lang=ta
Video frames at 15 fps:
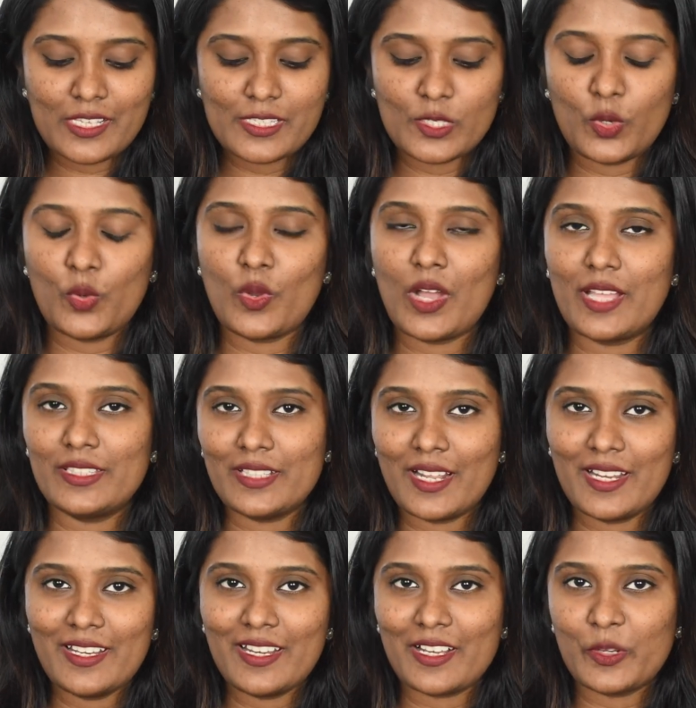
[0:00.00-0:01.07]
ஸோ uh, அதனால
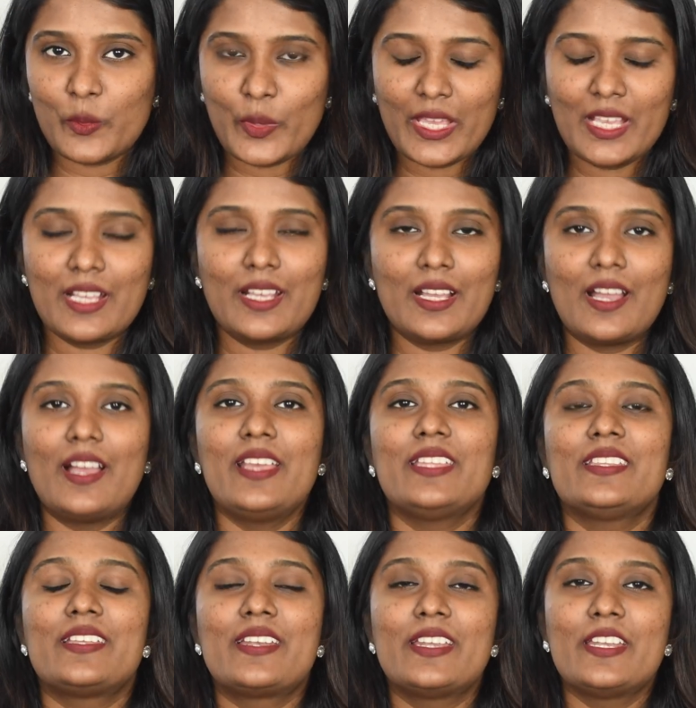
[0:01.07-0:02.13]
நான் குவிக்காக
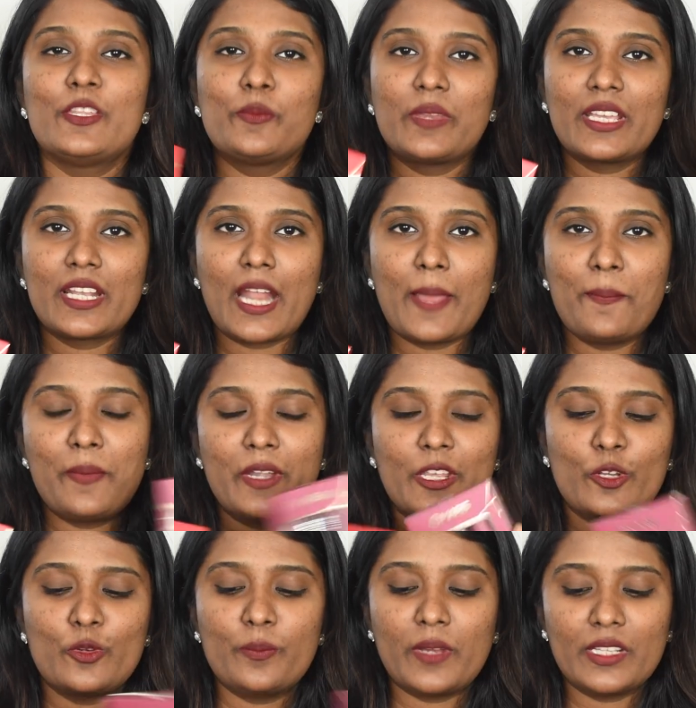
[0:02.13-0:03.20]
இந்த ரெண்டு இதுமே கிராப்
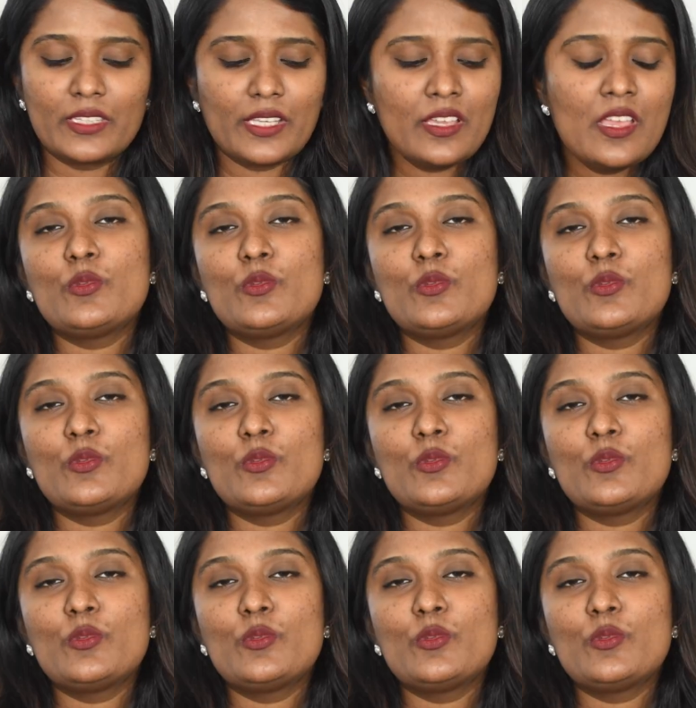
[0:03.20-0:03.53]
படிக்கணும்னு பார்த்தேன்